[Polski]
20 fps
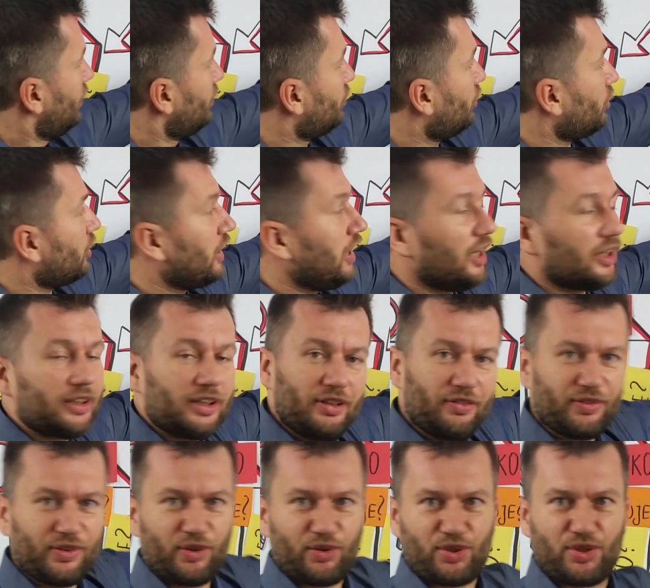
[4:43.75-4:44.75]
to
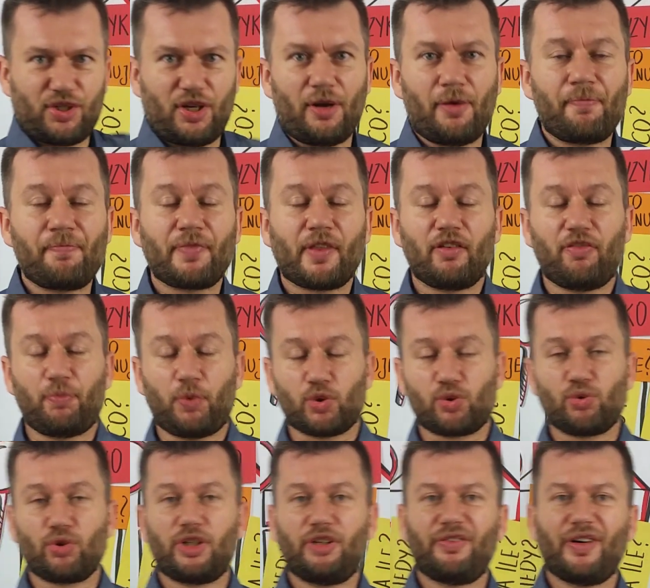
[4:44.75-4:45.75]
kreatywność
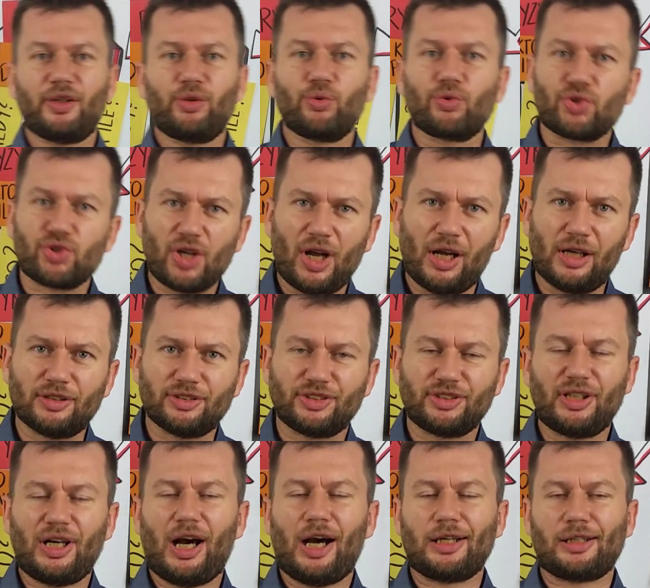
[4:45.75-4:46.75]
poszukiwaniu szans,
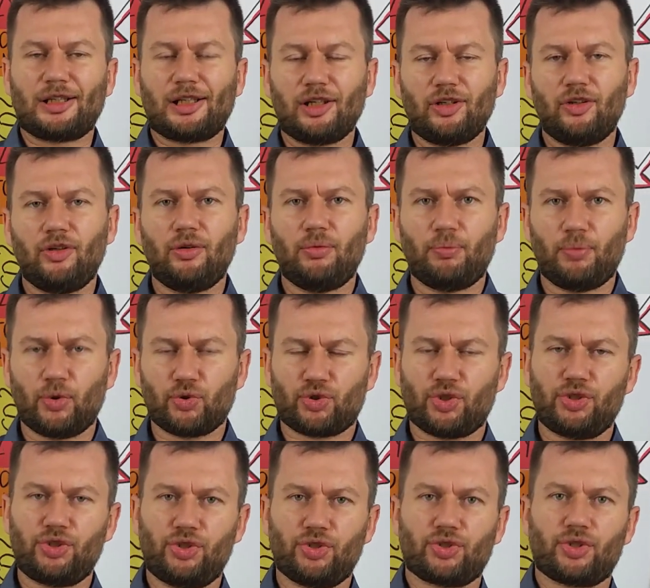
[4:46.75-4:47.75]
a co
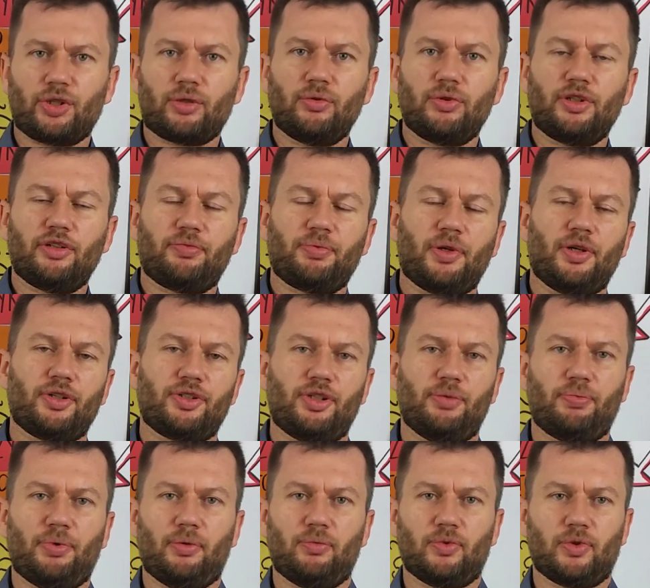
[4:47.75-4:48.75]
może Ci szczególnie w
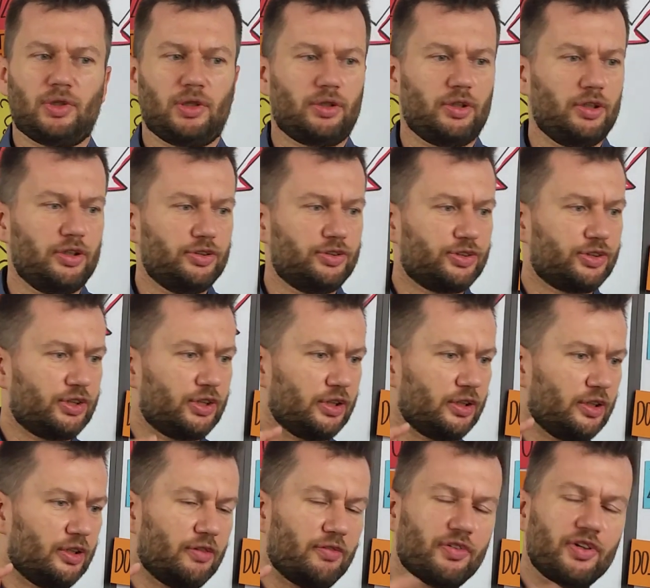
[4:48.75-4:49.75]
projekcie pomóc? To jest
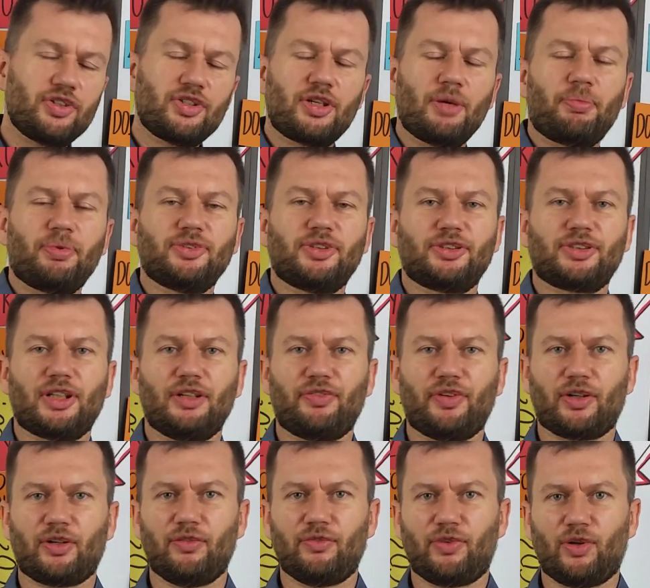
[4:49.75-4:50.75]
e, wyjście poza
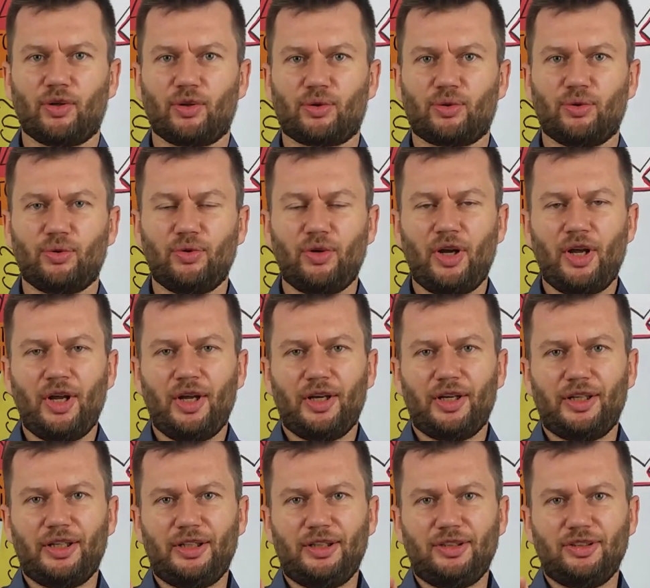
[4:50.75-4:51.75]
strefę komfortu
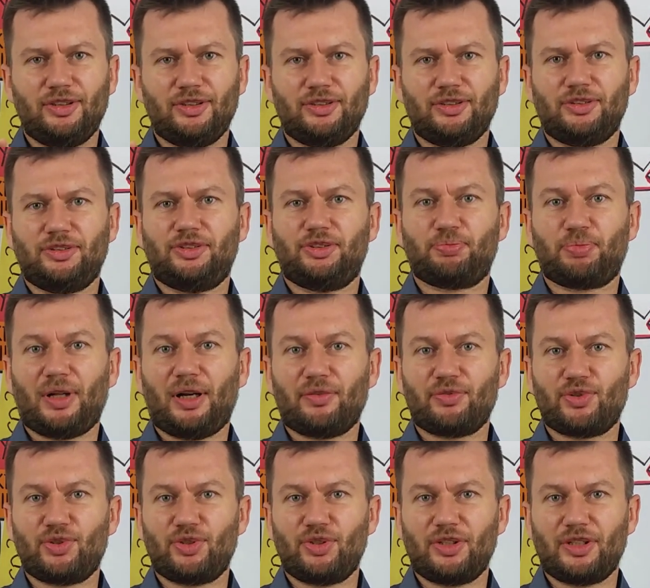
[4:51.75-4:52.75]
i e,
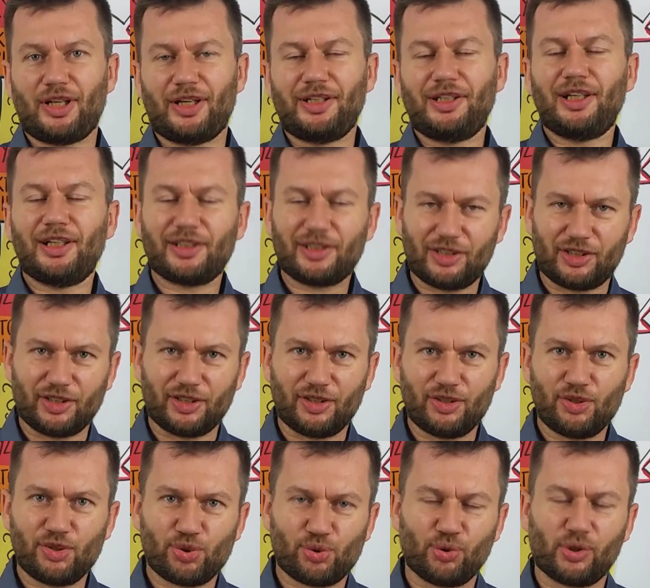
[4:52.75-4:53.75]
sprawdź, na ile
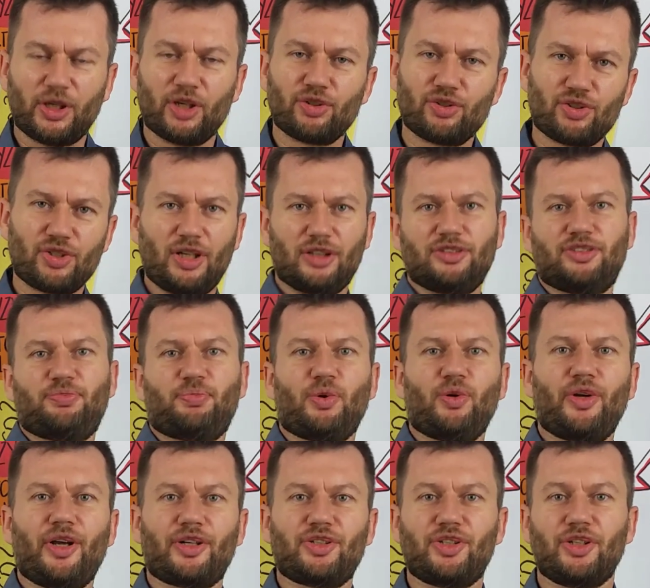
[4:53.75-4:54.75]
Ty szukasz szans w
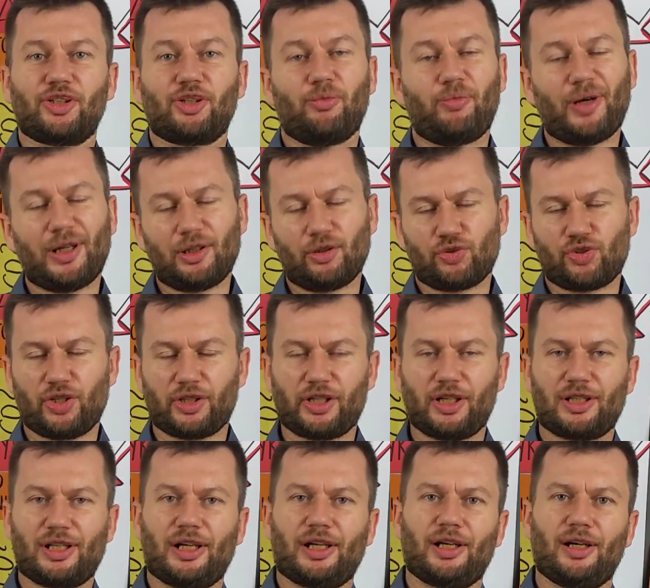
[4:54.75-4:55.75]
projekcie. To bardzo
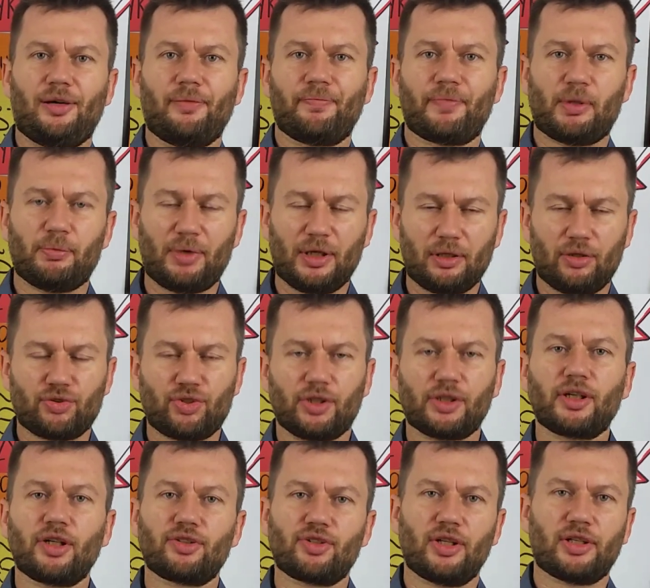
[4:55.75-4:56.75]
rzadka cecha. Bardzo
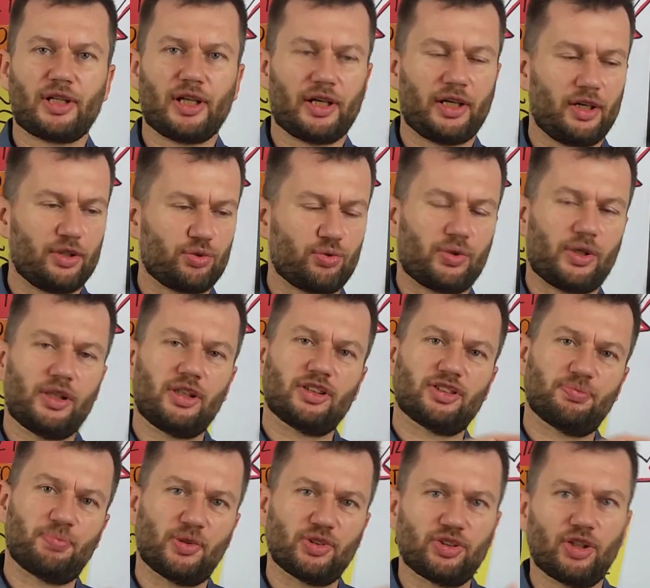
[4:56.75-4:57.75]
rzadka cecha szukania
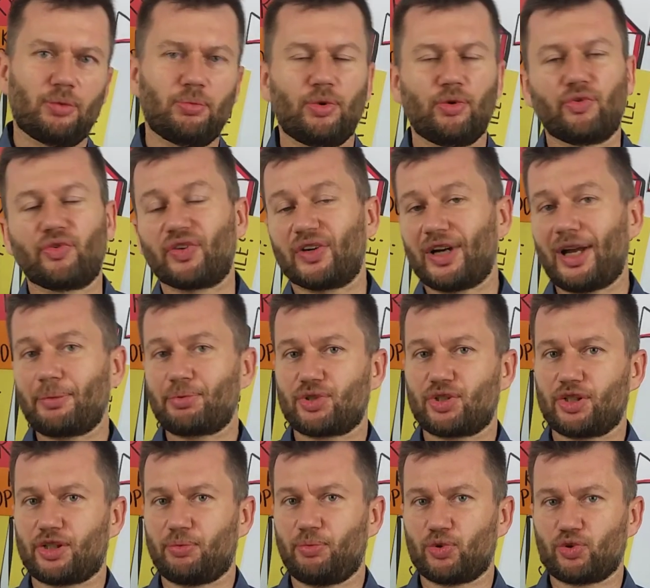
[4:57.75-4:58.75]
sposobów,
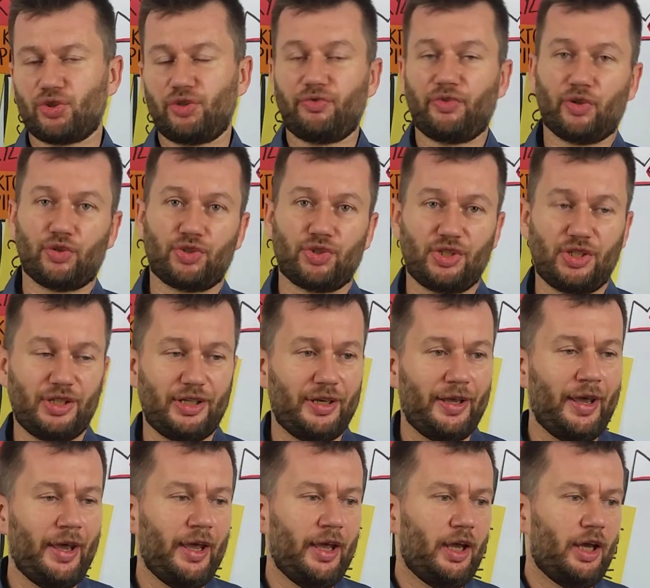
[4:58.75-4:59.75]
lepszych możliwości
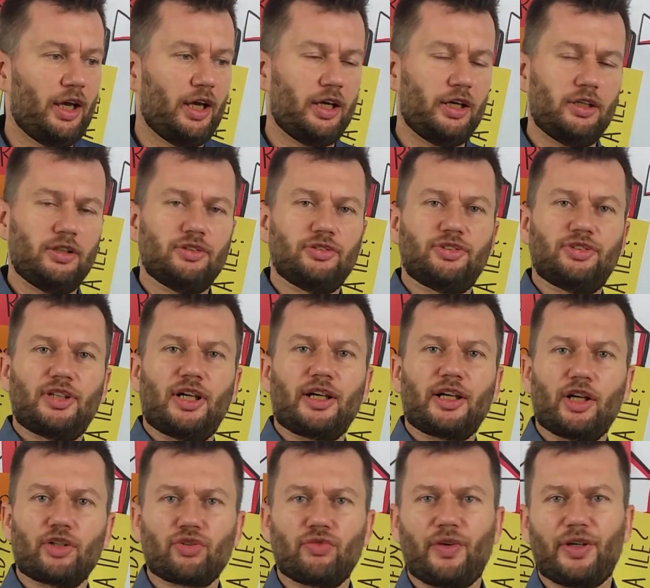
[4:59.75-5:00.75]
e,
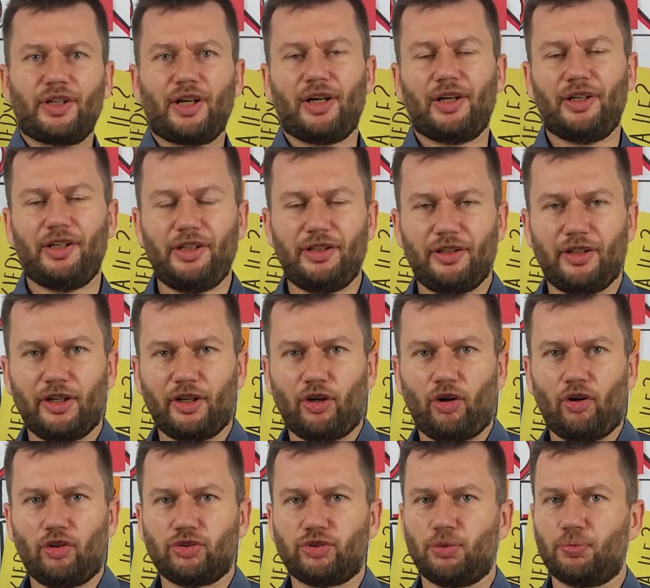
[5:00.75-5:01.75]
zaangażowania
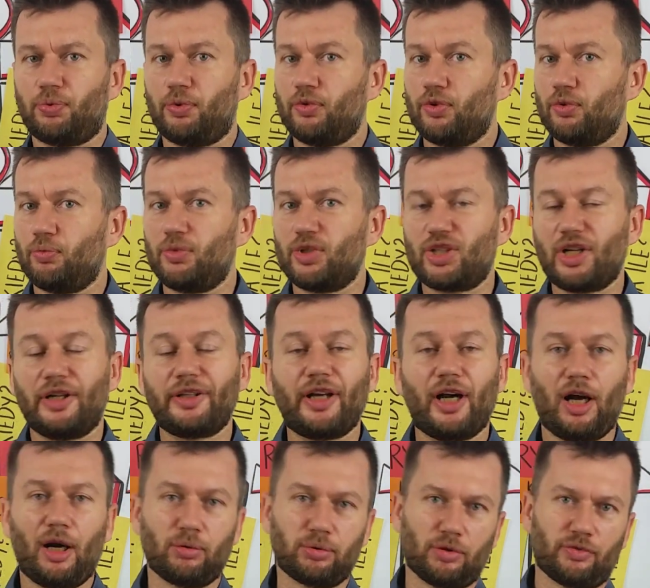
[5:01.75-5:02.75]
innych osób,
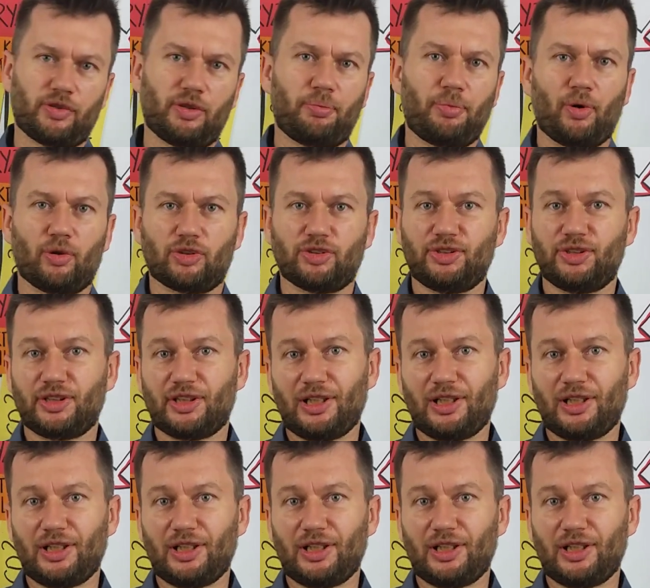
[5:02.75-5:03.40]
myślenia out of the box.